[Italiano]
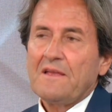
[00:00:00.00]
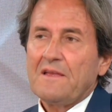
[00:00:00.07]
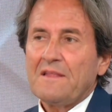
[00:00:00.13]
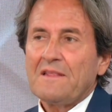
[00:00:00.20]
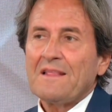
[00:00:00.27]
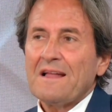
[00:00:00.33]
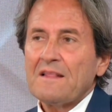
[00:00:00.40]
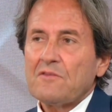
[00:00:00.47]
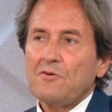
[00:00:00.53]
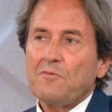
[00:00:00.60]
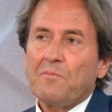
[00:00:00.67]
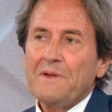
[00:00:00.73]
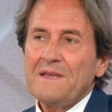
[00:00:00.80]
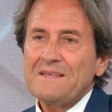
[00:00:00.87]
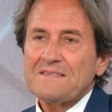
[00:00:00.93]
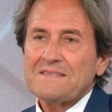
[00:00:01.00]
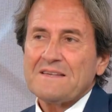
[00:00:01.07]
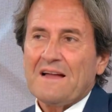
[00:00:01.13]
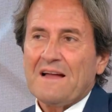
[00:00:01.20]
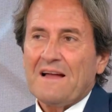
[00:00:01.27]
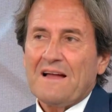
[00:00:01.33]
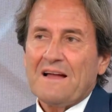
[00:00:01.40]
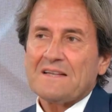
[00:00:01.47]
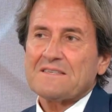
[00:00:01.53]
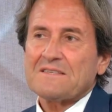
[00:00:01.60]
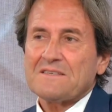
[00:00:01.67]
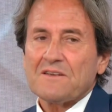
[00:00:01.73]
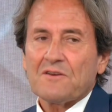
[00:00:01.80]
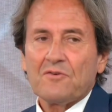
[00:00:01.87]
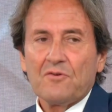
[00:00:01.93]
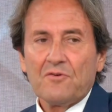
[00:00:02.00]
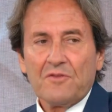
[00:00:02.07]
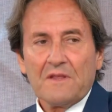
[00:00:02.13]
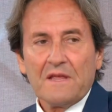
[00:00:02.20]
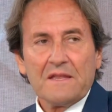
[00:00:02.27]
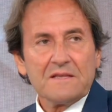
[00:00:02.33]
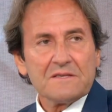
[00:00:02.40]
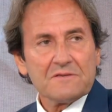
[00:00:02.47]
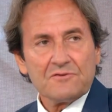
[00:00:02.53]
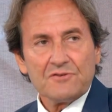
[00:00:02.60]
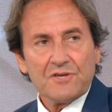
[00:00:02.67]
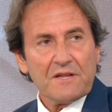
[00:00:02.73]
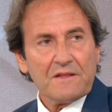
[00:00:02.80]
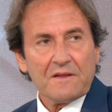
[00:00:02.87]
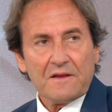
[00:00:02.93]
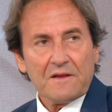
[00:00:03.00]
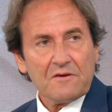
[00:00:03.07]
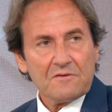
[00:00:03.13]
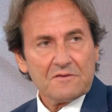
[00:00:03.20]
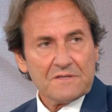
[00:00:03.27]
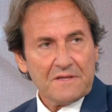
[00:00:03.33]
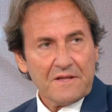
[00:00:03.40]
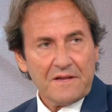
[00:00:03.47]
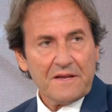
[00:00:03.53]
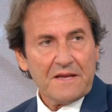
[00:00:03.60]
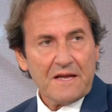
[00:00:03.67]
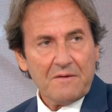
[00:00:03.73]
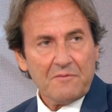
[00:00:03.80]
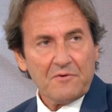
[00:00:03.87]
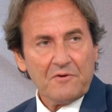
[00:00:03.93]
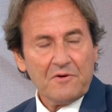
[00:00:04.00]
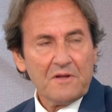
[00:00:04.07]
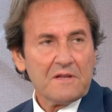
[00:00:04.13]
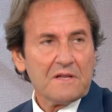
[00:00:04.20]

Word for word: Intanto pesa a seconda dei soggetti che consideriamo,